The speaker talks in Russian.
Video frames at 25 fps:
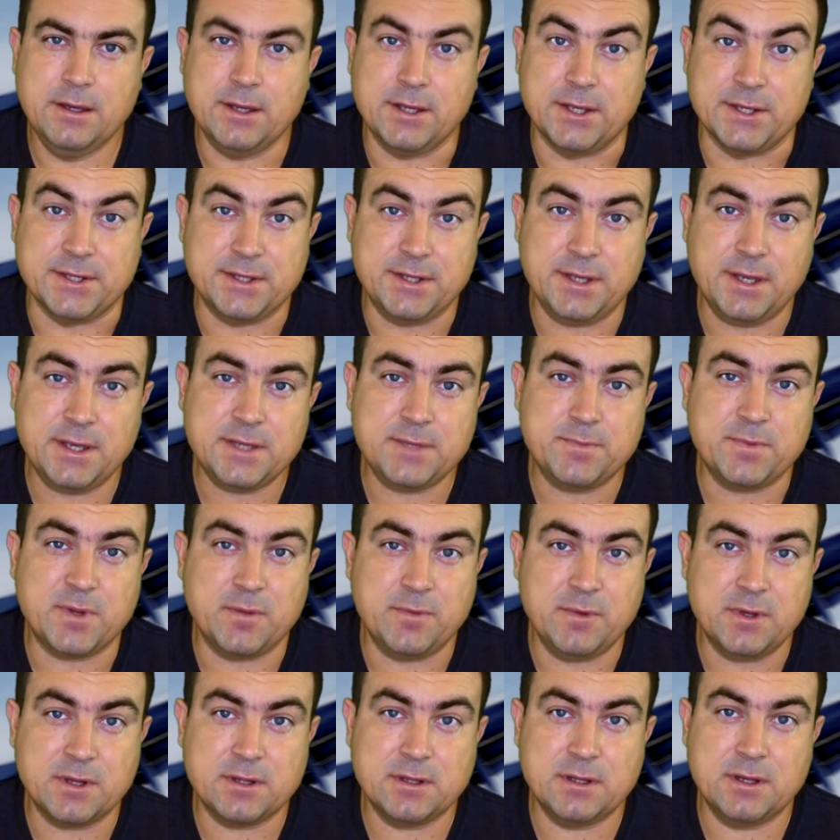И здесь
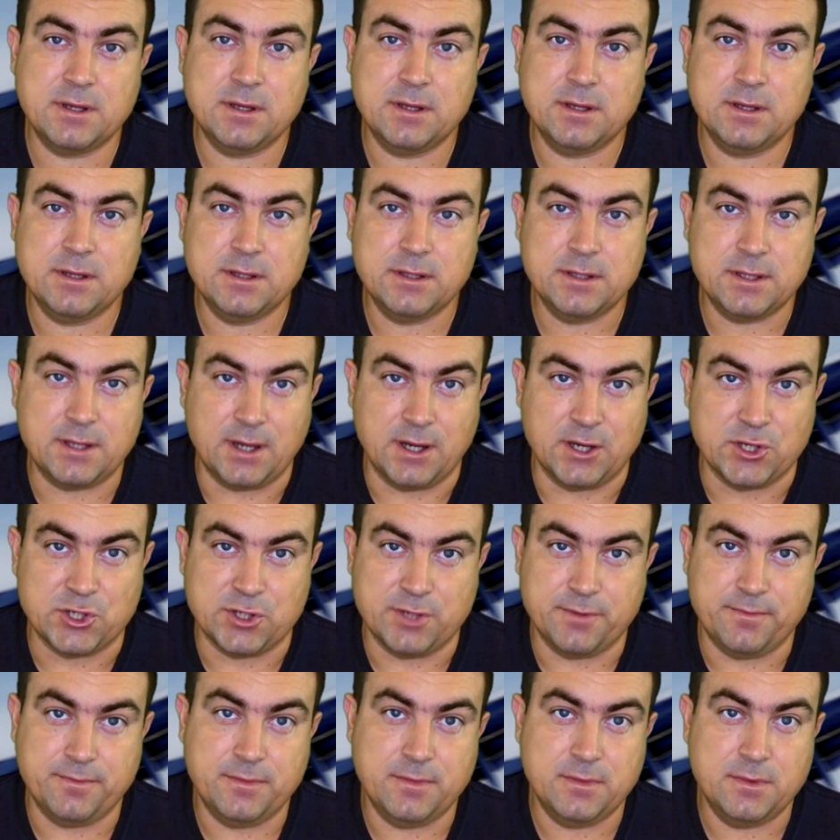примерно так
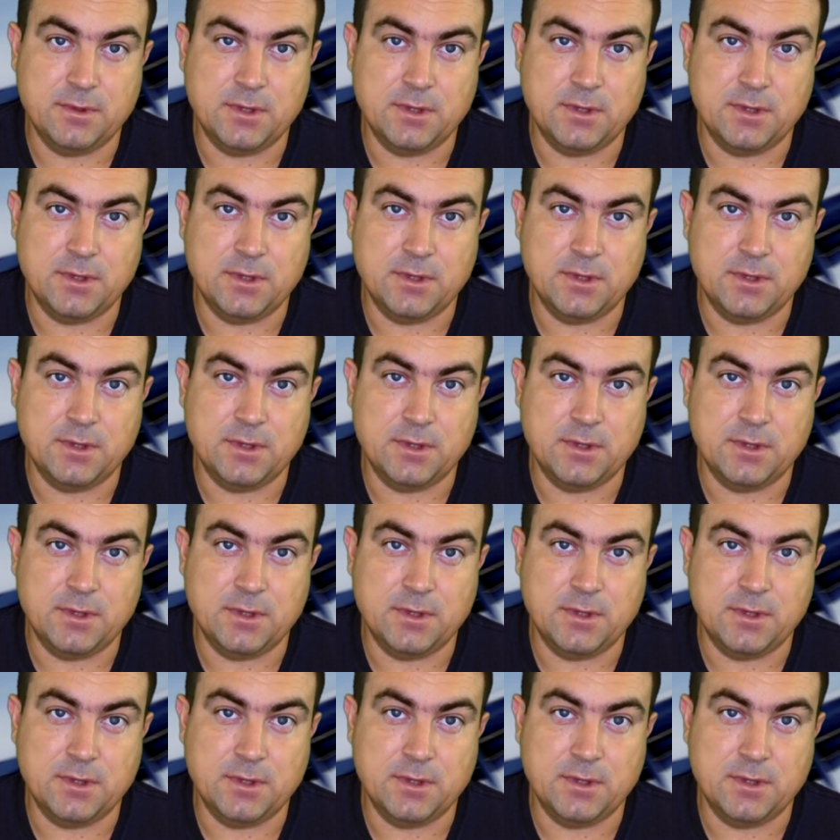же.